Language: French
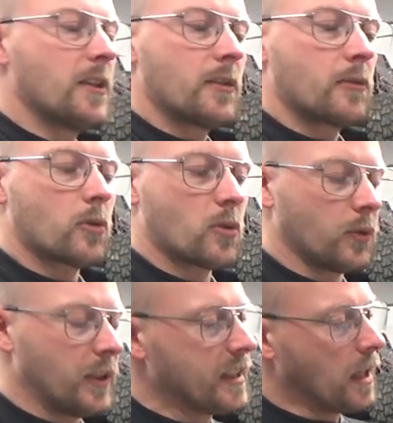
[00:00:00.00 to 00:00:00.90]
Ce
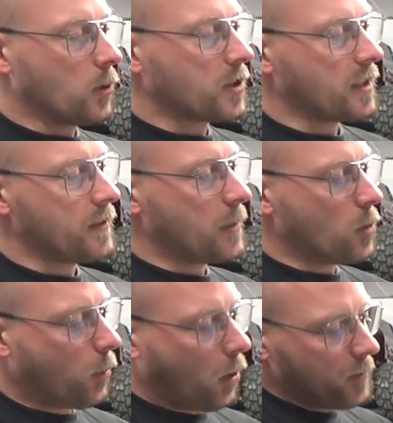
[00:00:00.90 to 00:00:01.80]
sont des carrosseries
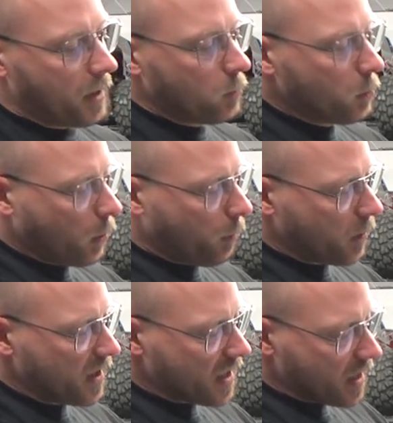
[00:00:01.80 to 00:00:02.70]
évidemment première moulure
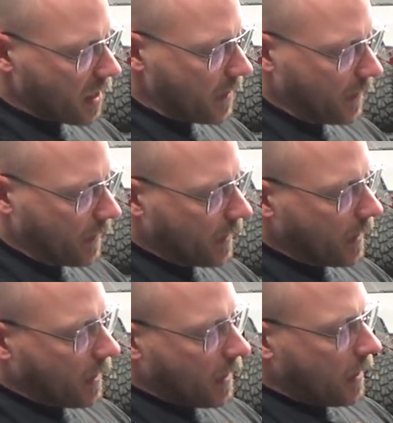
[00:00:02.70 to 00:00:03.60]
pour les essais.
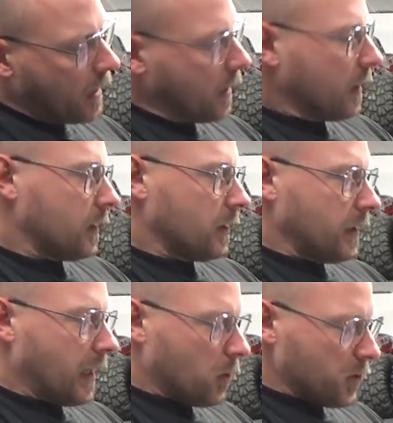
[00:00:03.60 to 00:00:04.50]

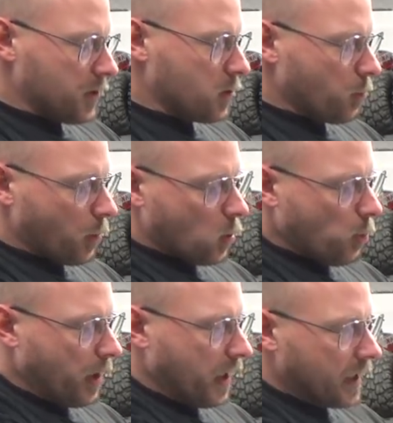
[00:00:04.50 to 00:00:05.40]
Là aussi tu peux
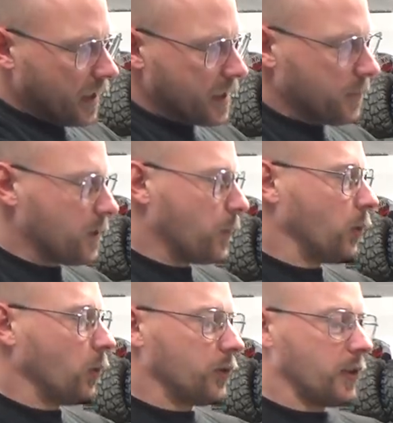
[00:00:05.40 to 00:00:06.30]
couper et gagner un petit peu
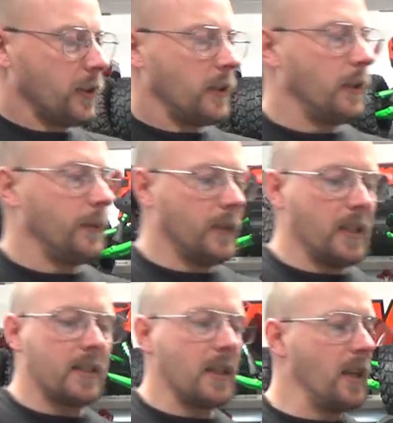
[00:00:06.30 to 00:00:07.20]
de hauteur.
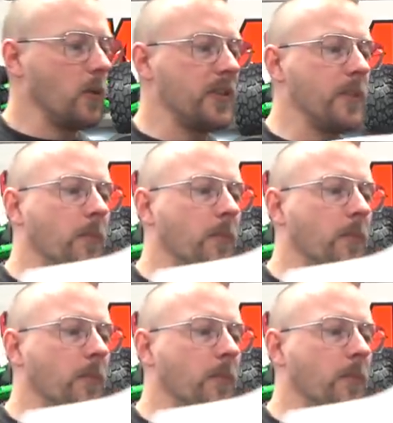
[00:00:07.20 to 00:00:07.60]
Et c'est là aussi